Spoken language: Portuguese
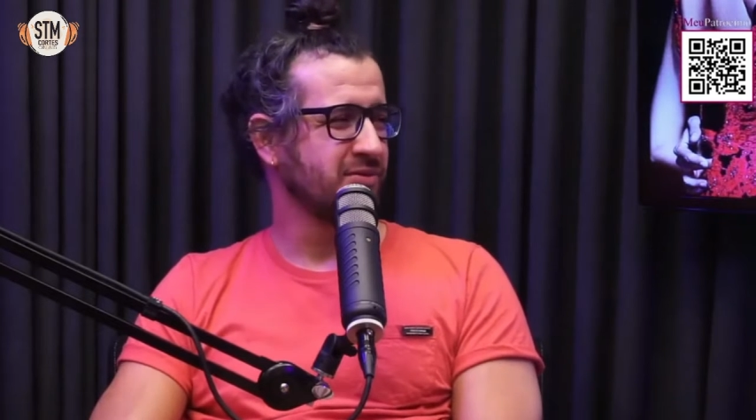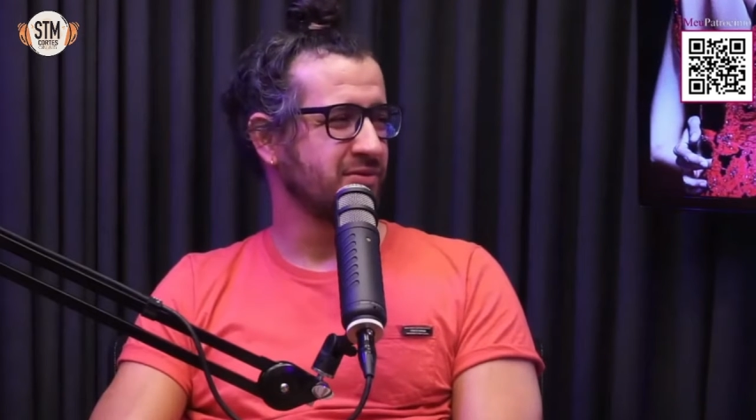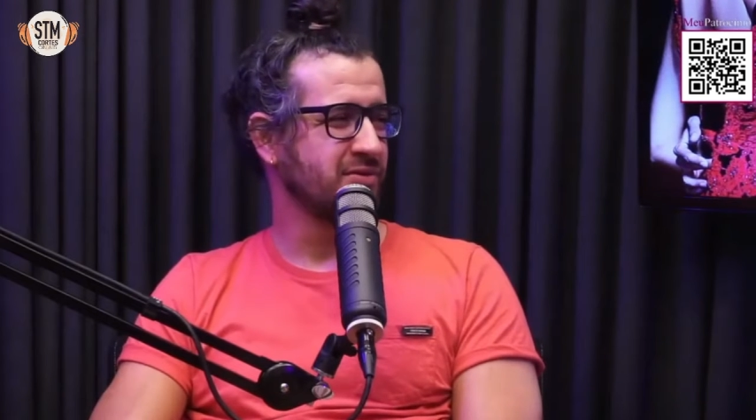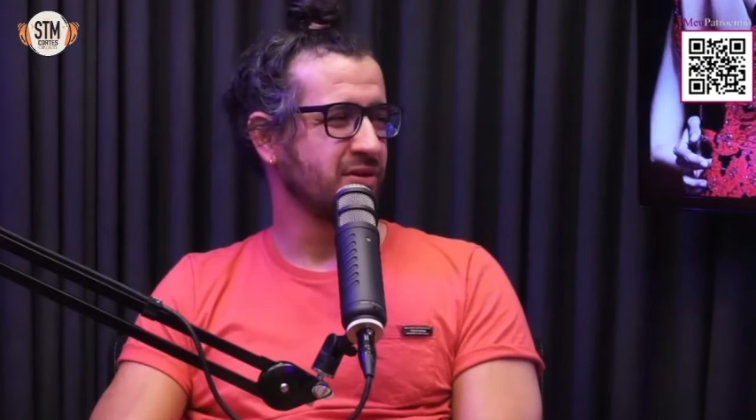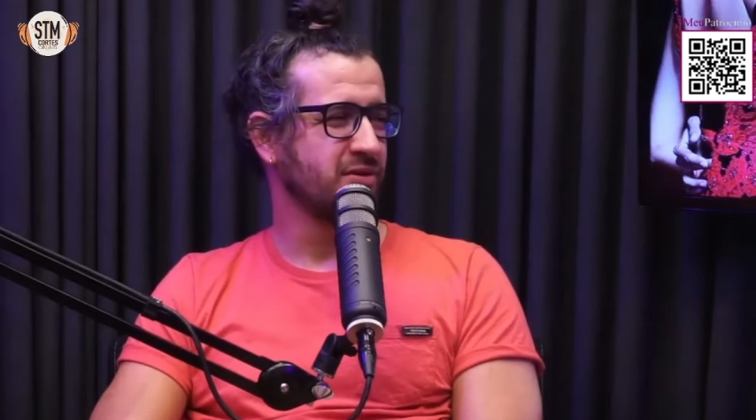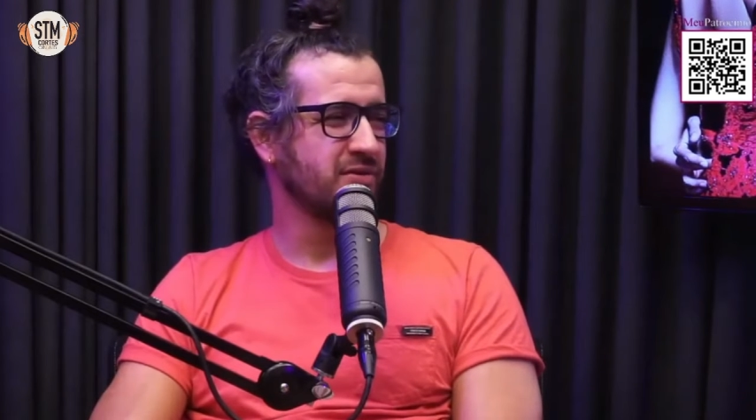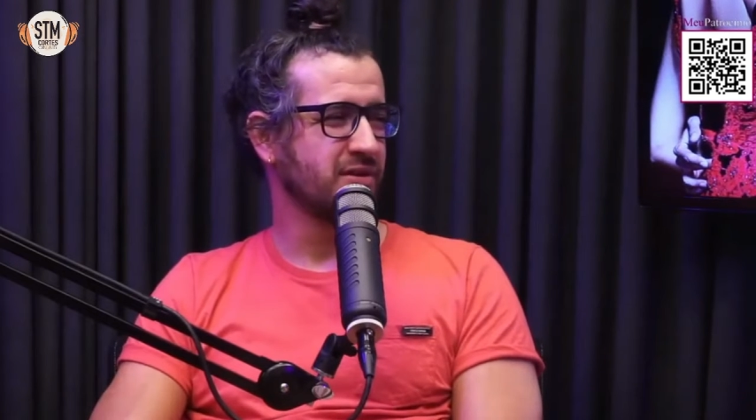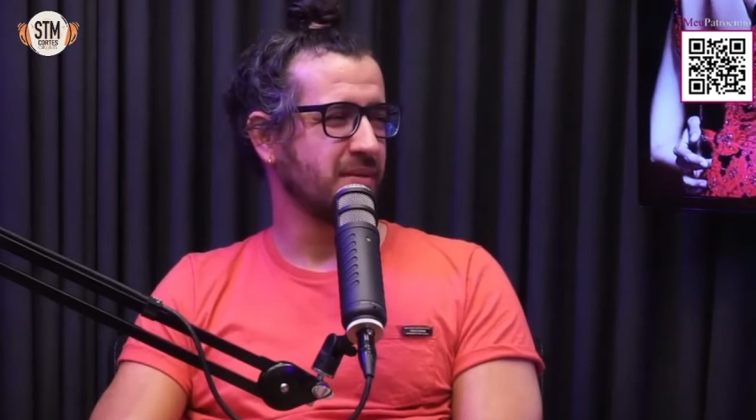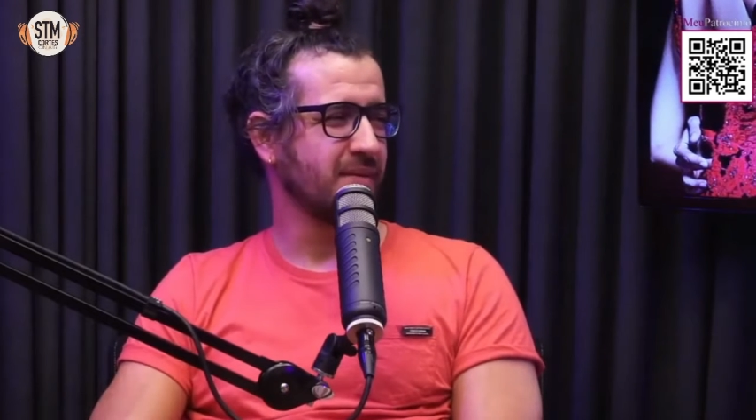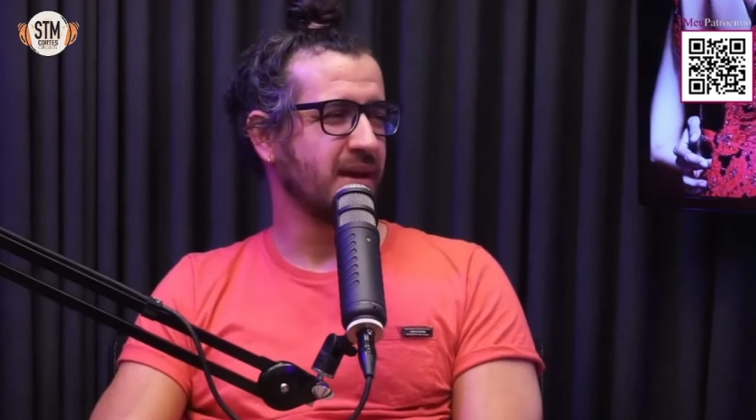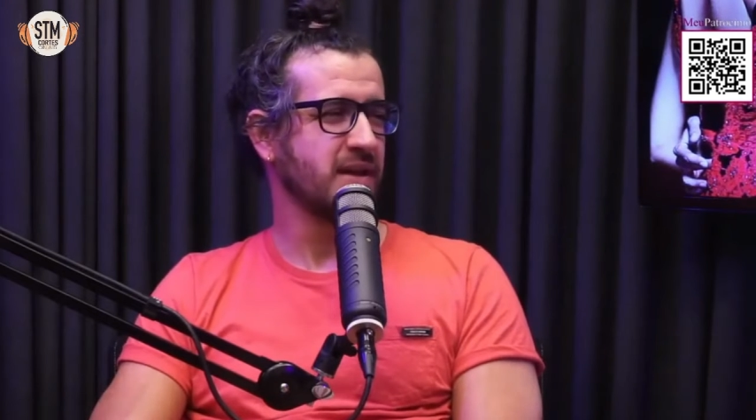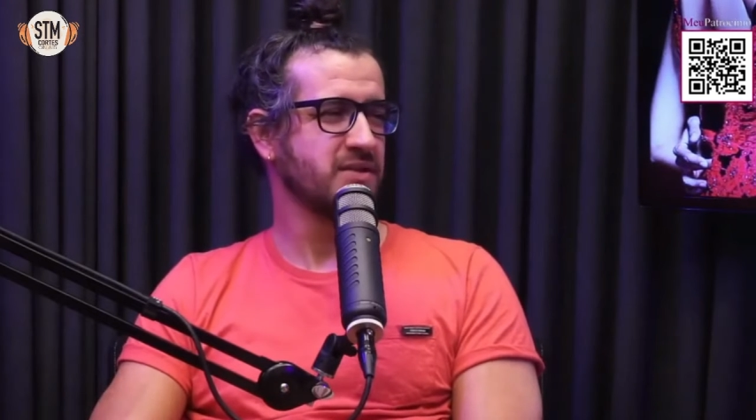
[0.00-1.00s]
muito,
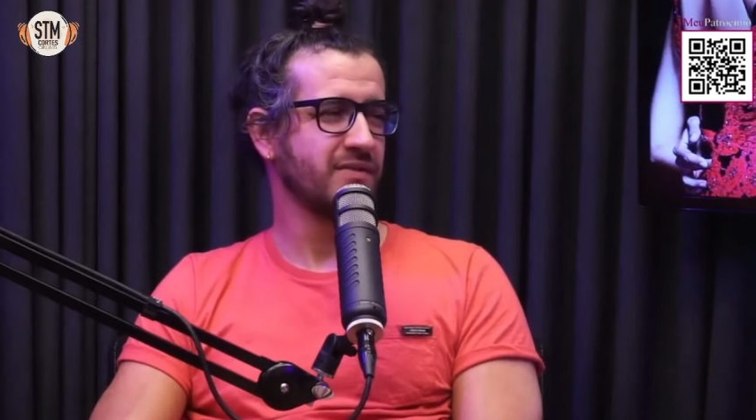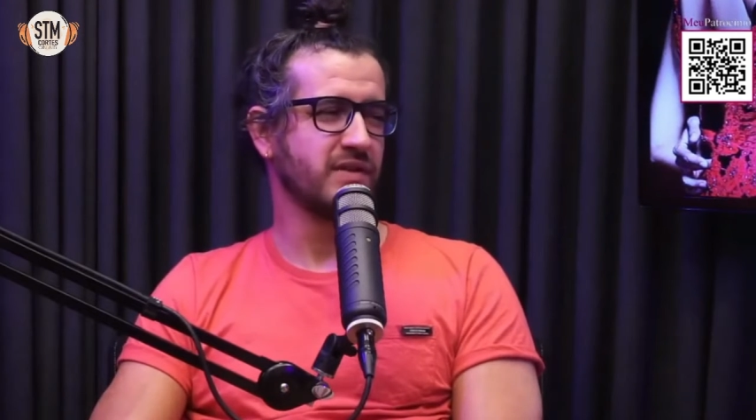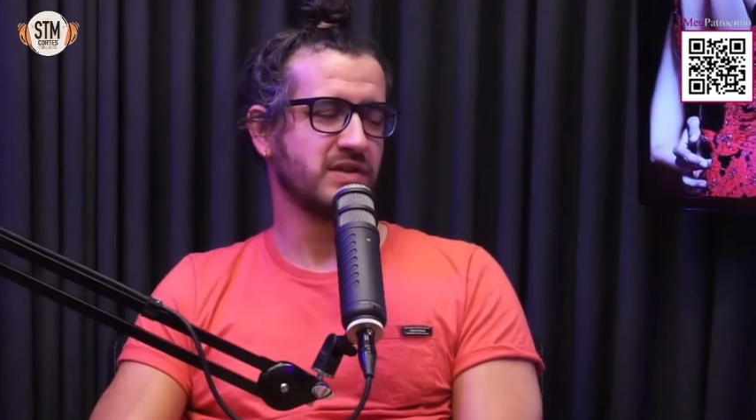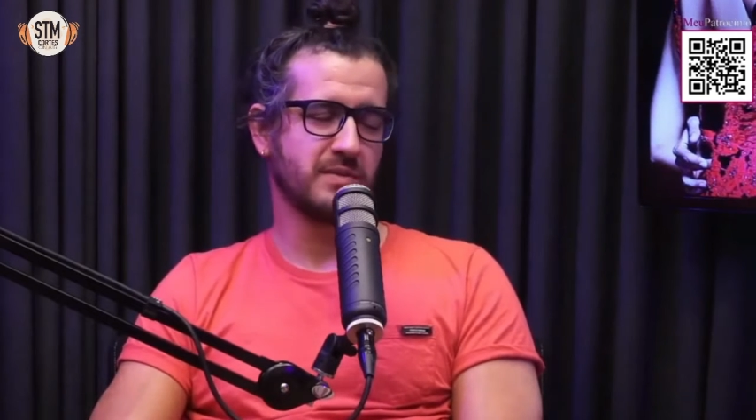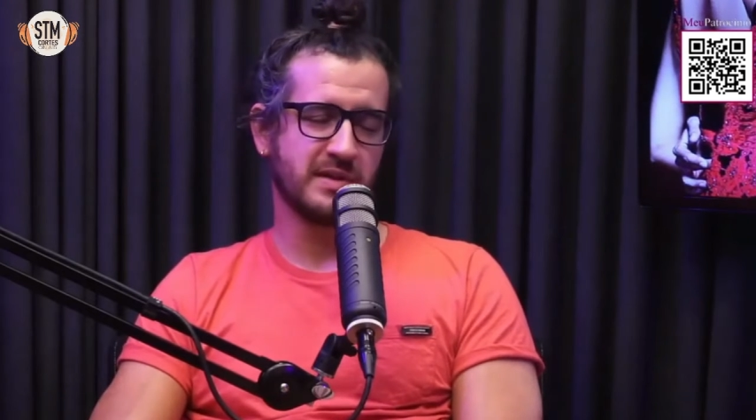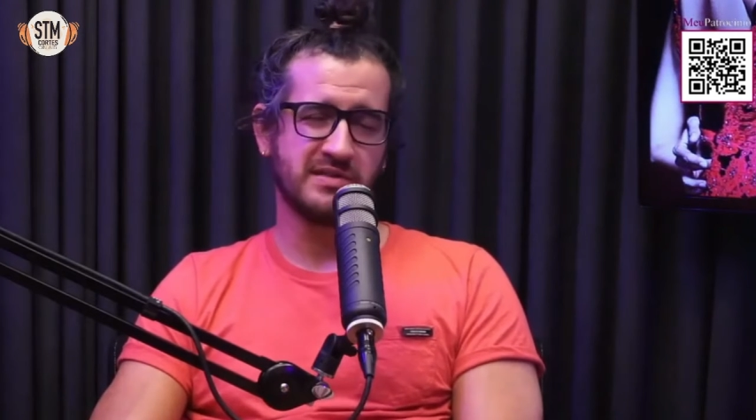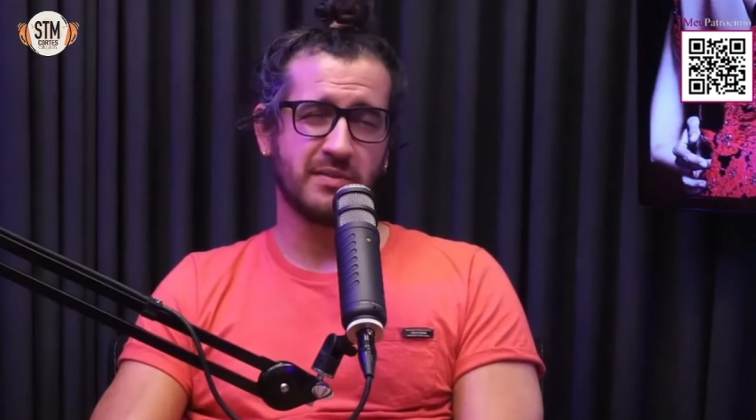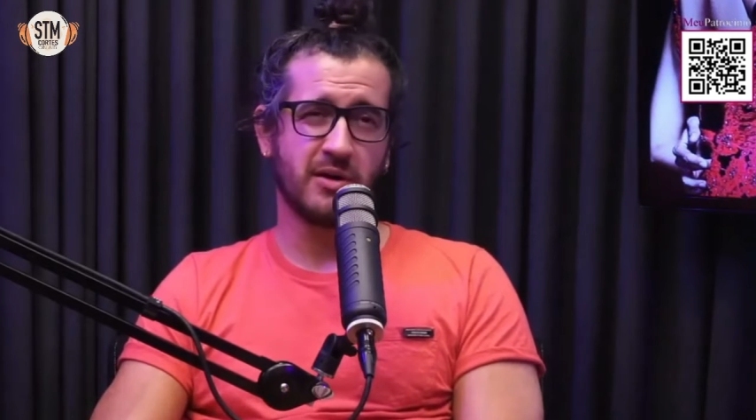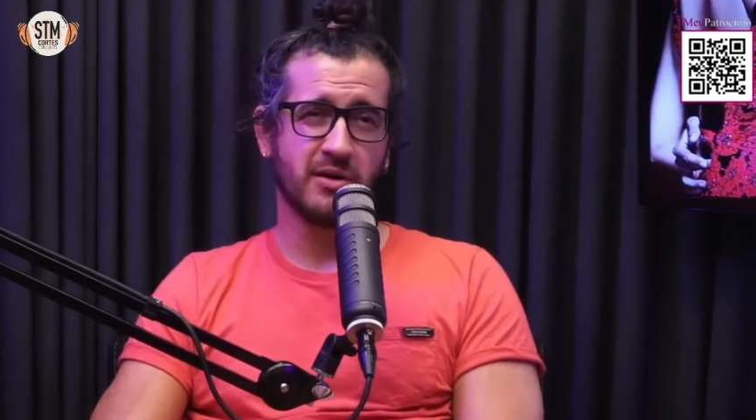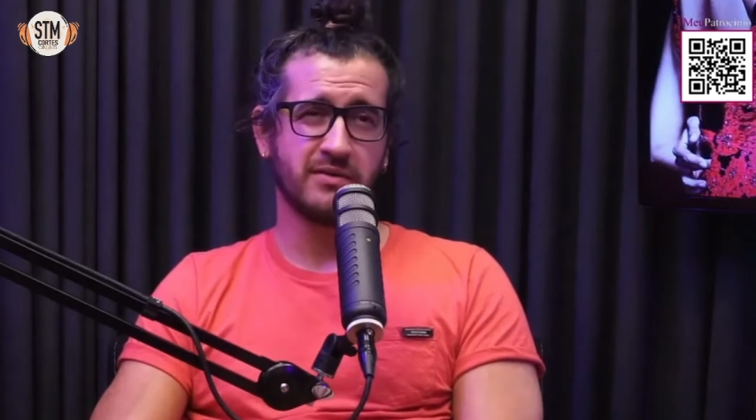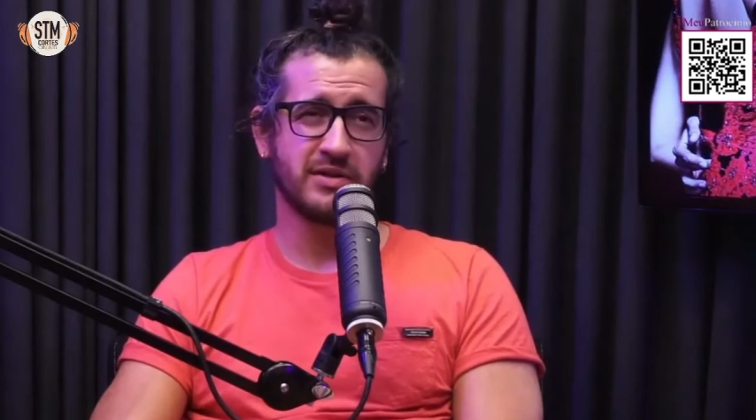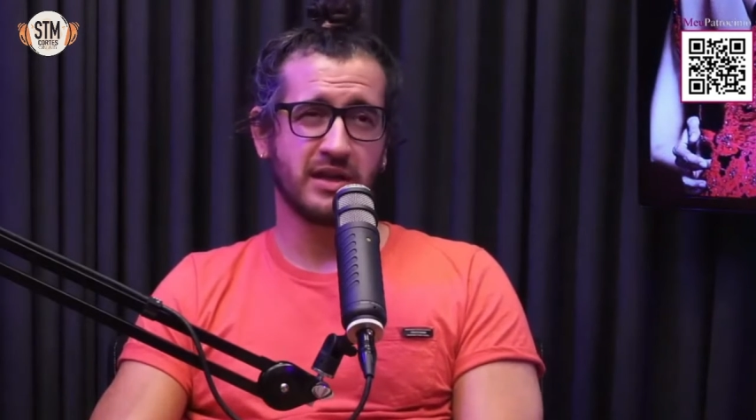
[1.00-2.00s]
também é difícil. Mas uma
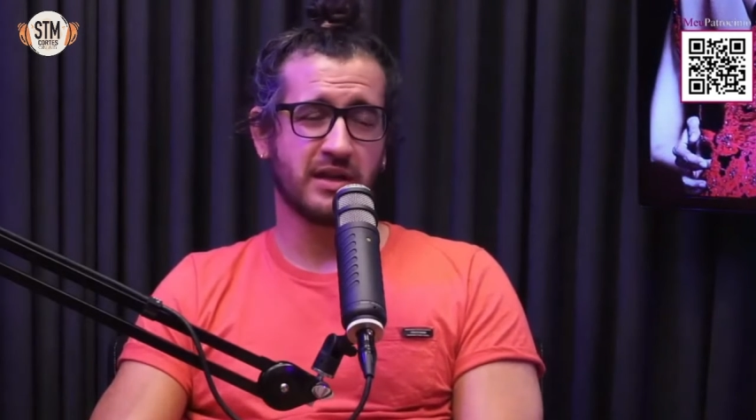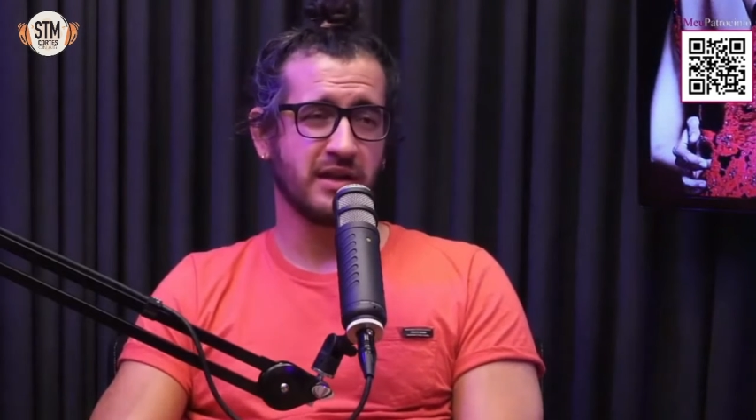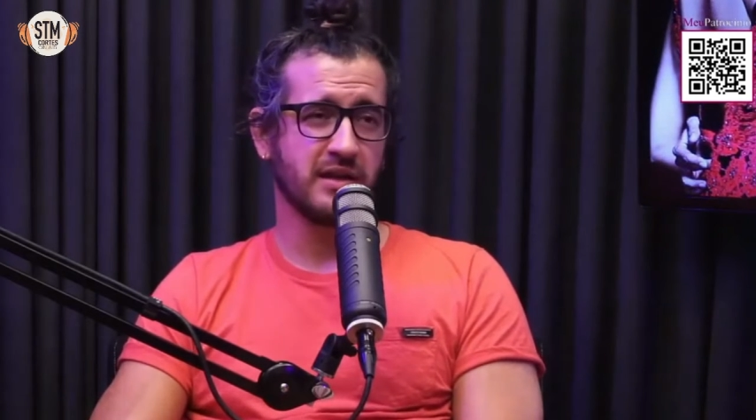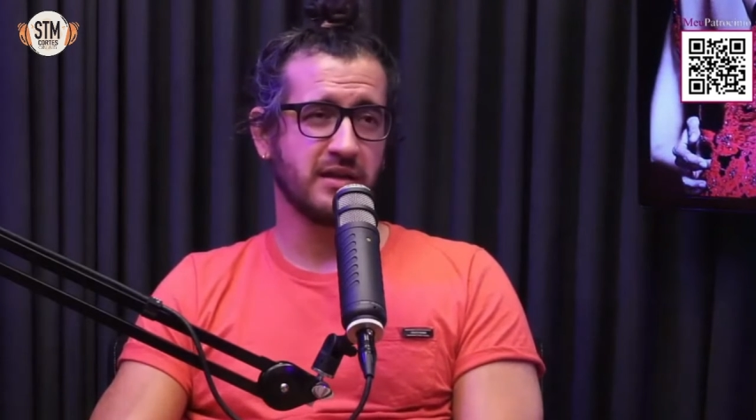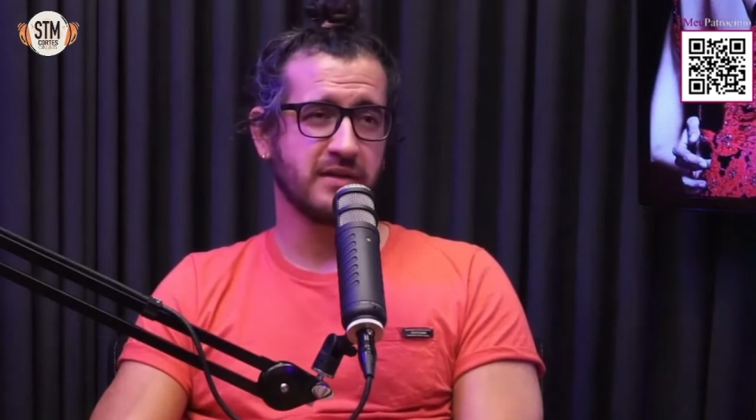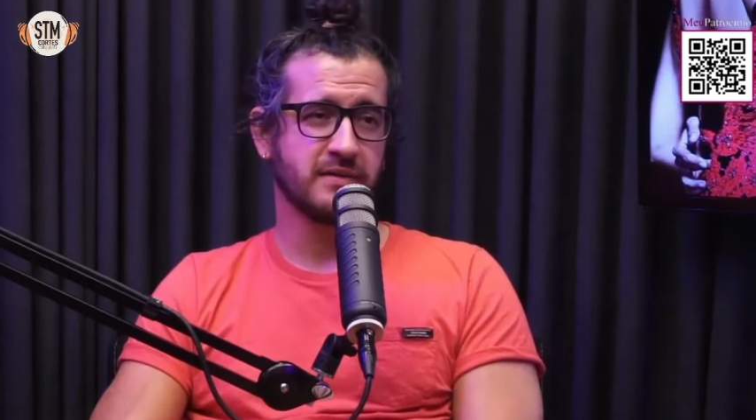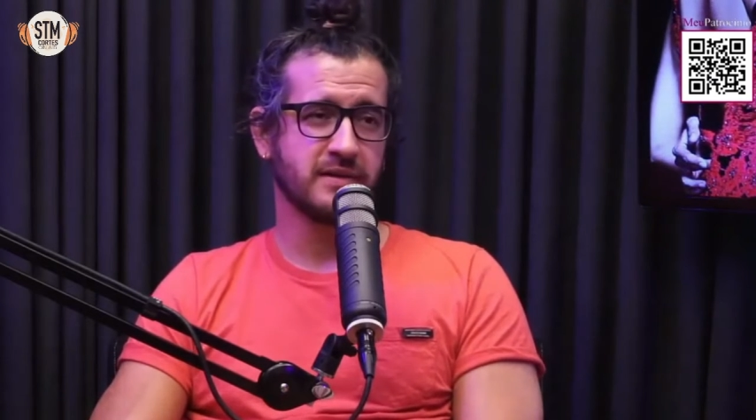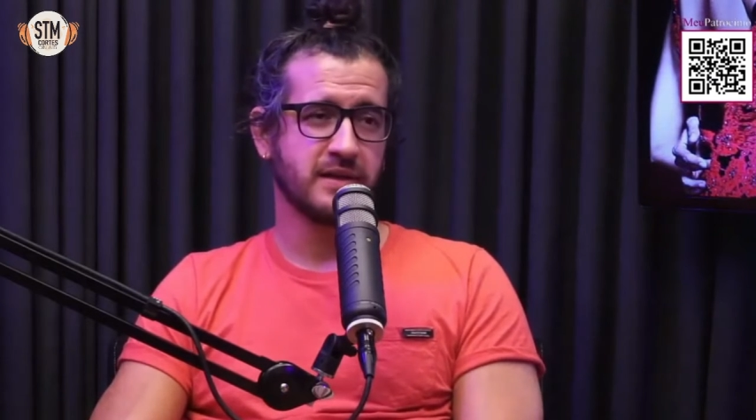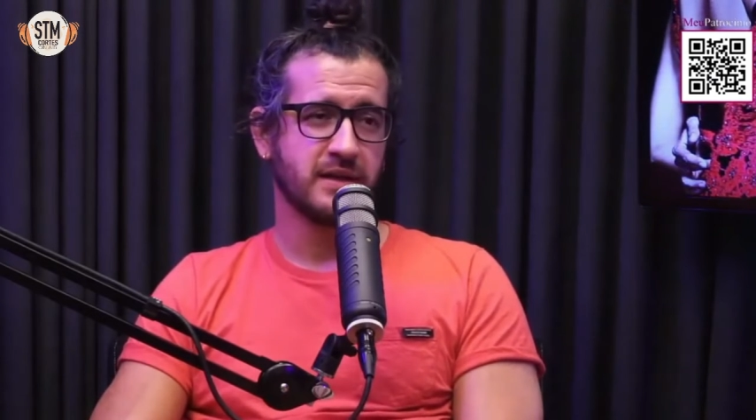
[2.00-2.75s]
hora eu vou ter que.